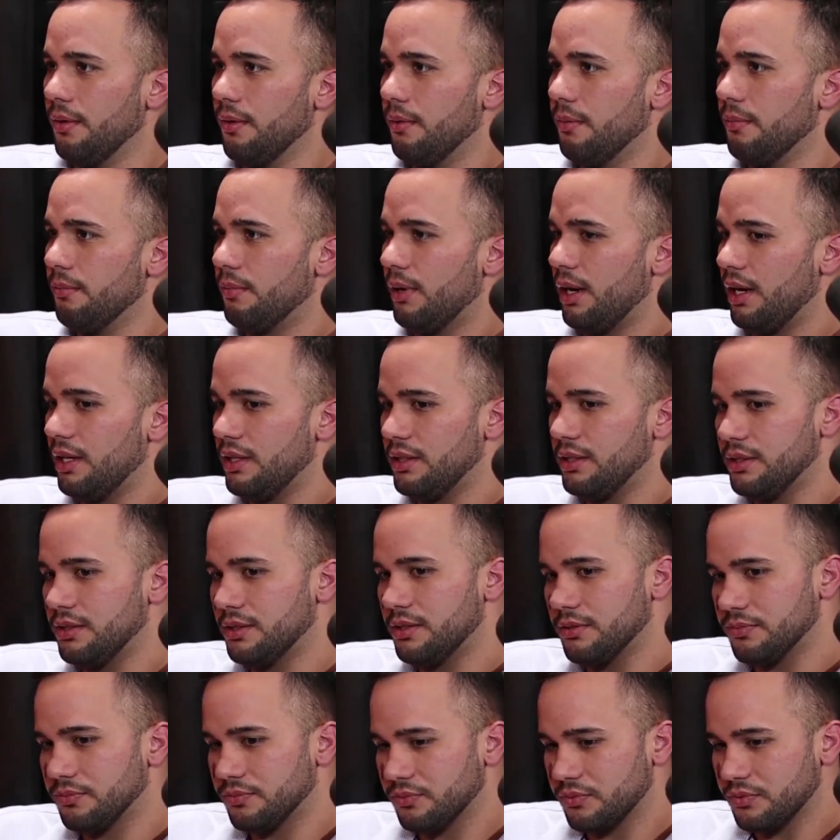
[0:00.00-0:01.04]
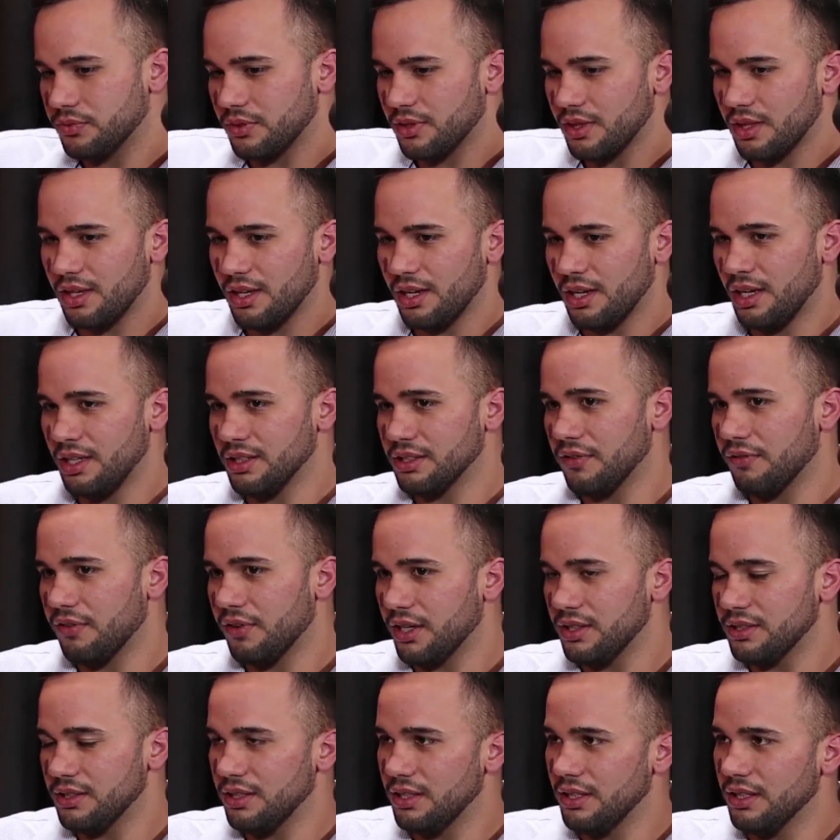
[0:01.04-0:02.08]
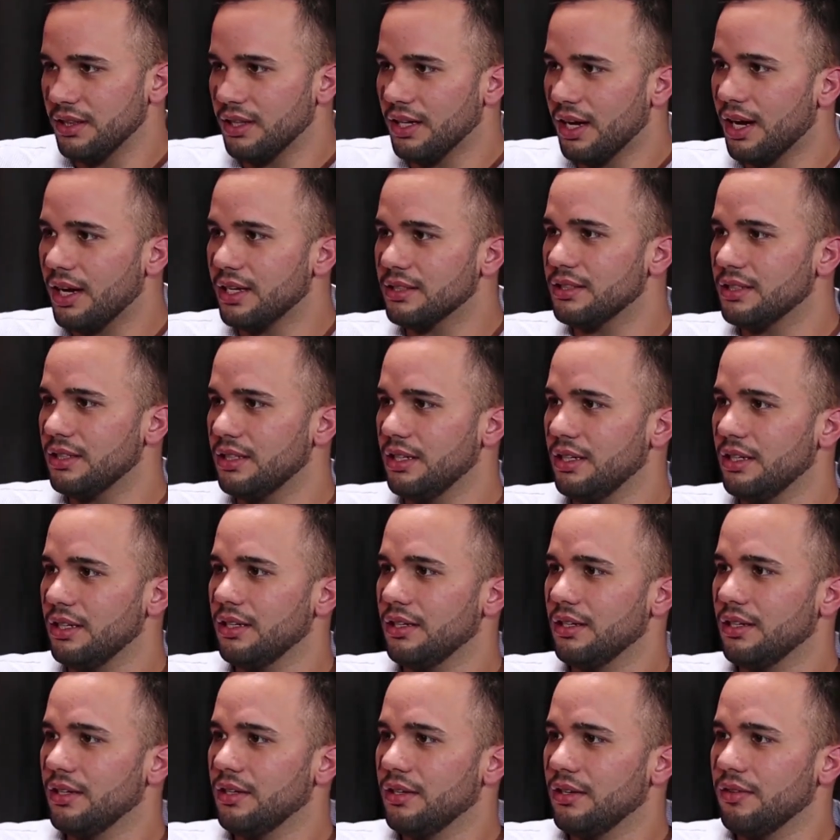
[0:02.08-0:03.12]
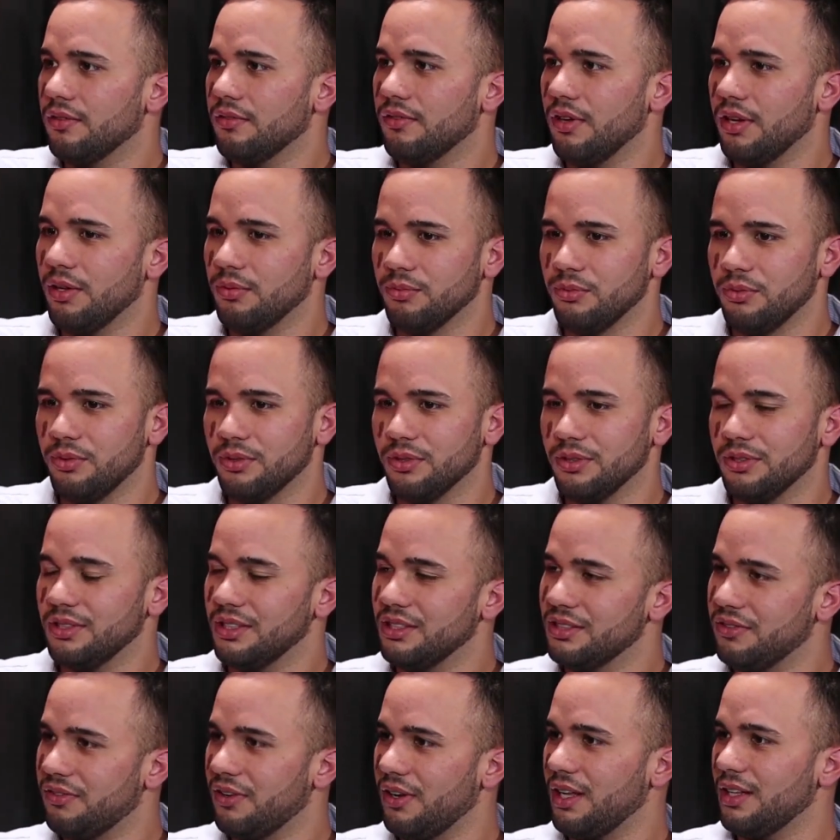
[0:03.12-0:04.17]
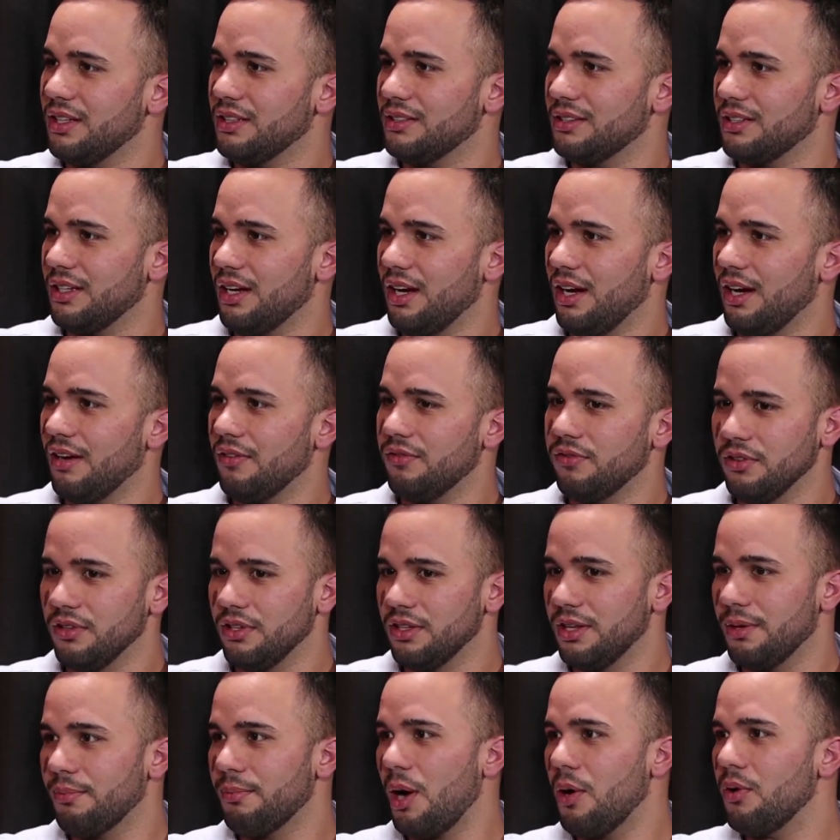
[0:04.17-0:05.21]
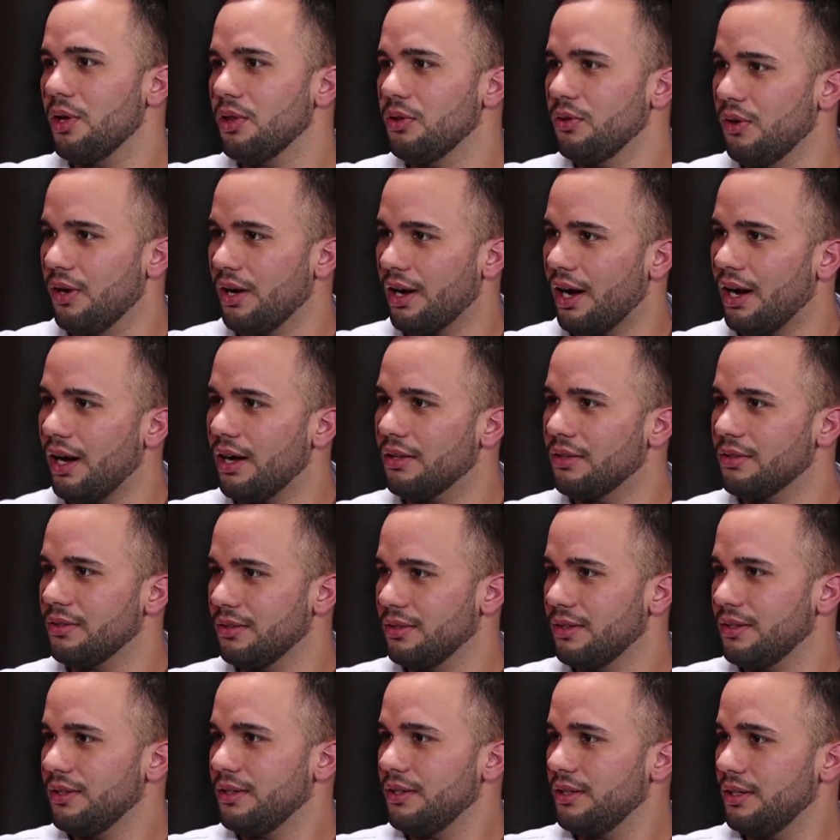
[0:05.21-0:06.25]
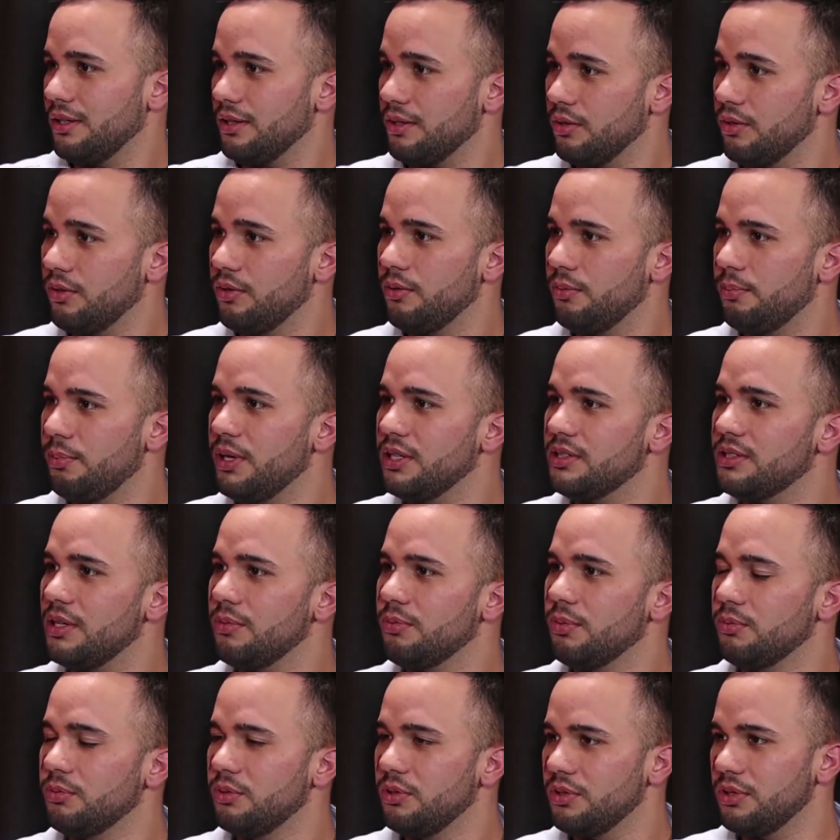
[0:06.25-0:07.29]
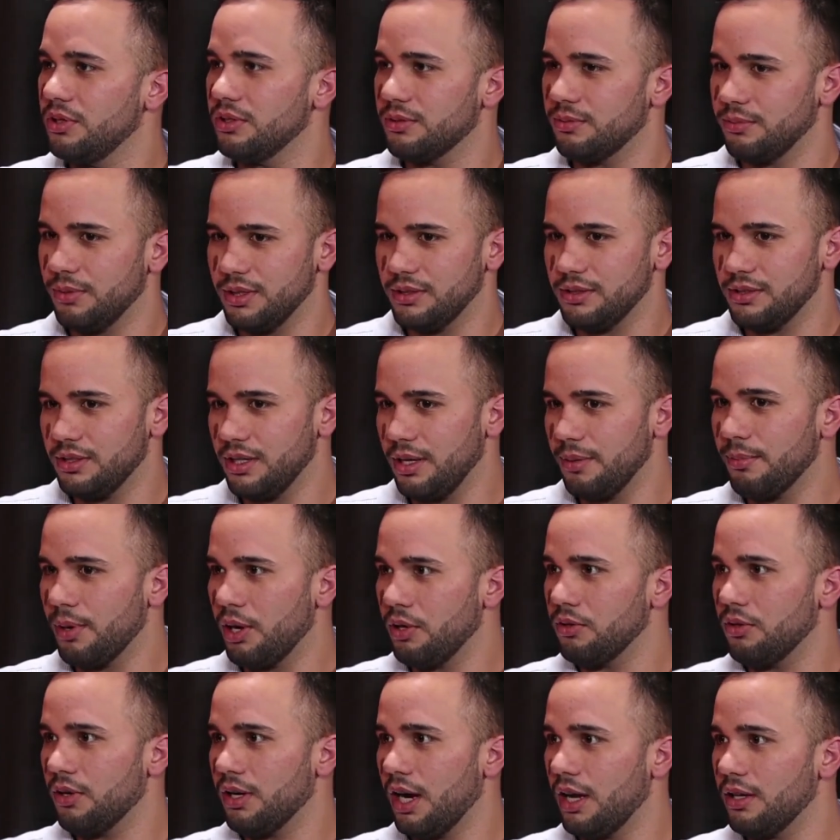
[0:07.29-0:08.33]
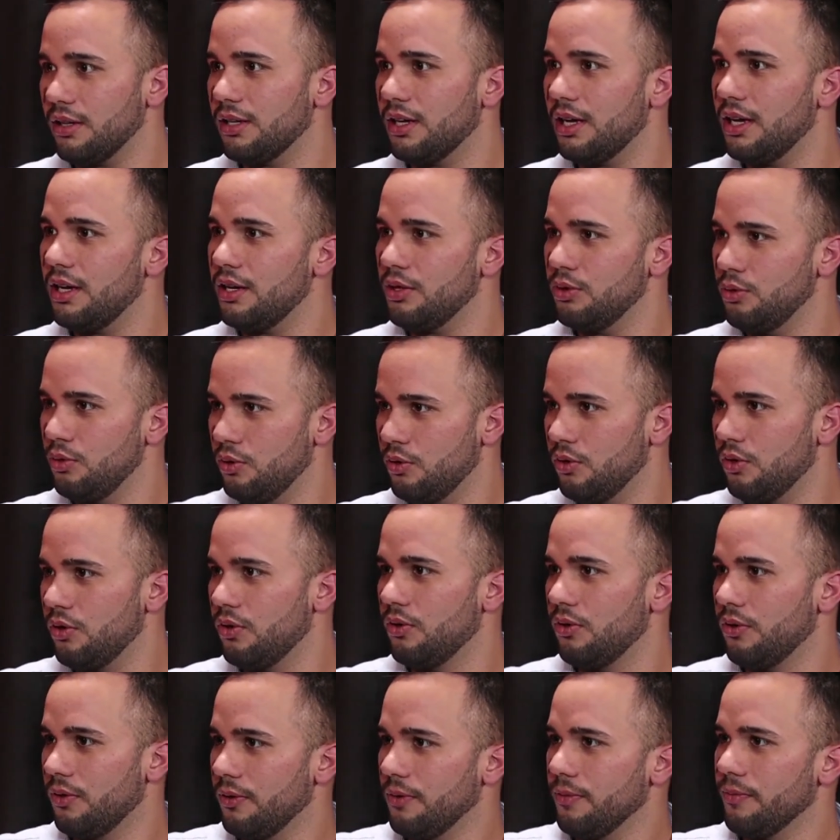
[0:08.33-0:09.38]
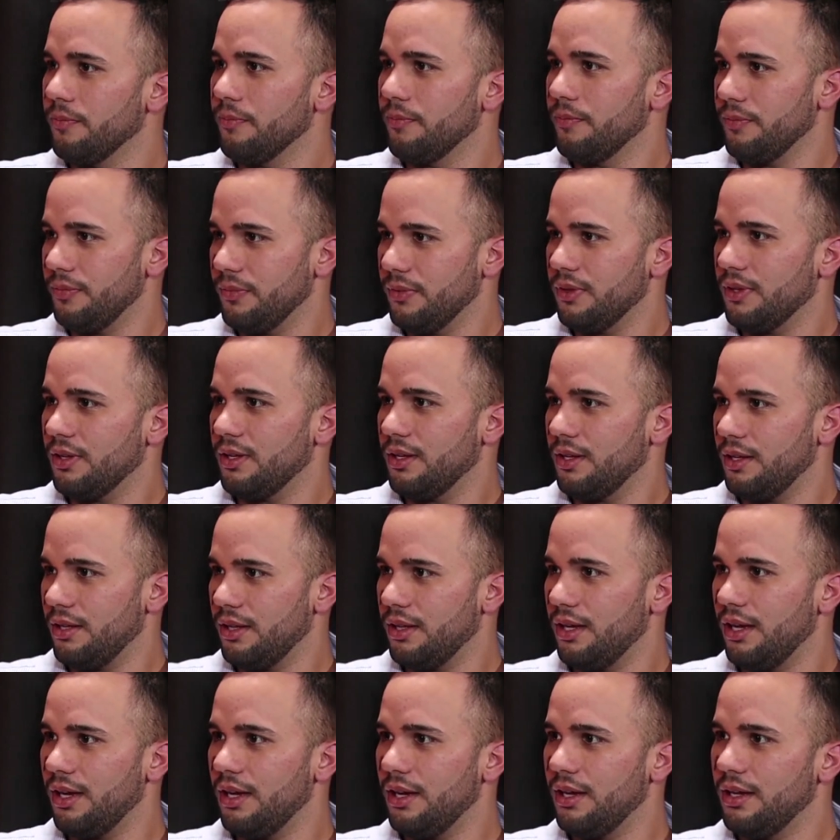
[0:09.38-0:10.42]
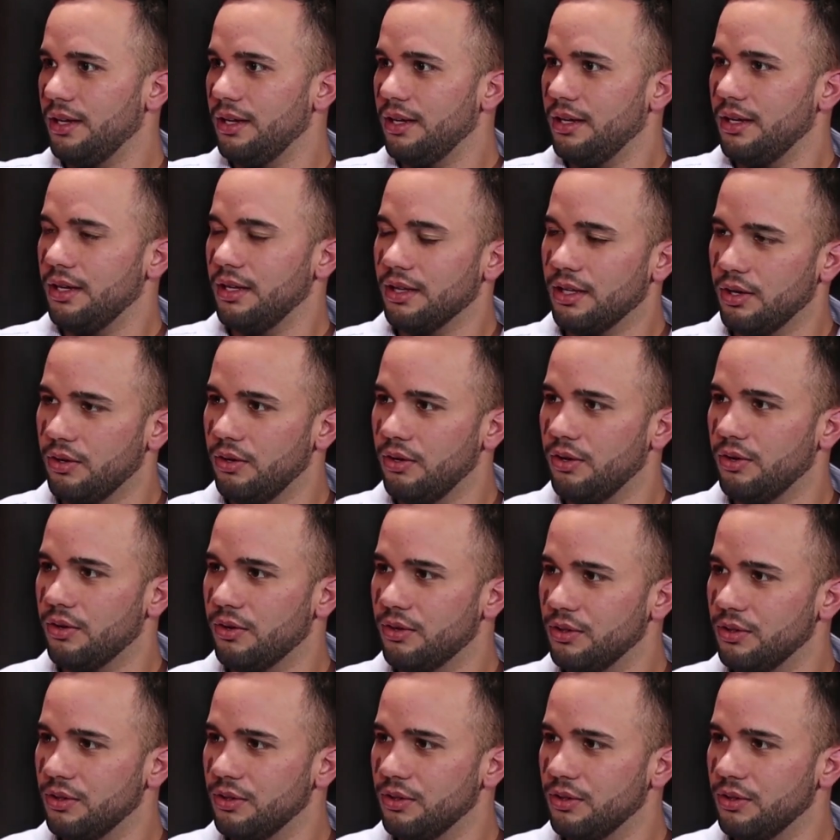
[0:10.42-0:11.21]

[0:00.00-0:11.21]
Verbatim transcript: Mas essa fragilidade aí vem muito. A gente fala assim, ah, fulano é mal educado. Então eu percebo muito isso, mas se é mal educado, quem educou? Sim. Né? Que então que é eu...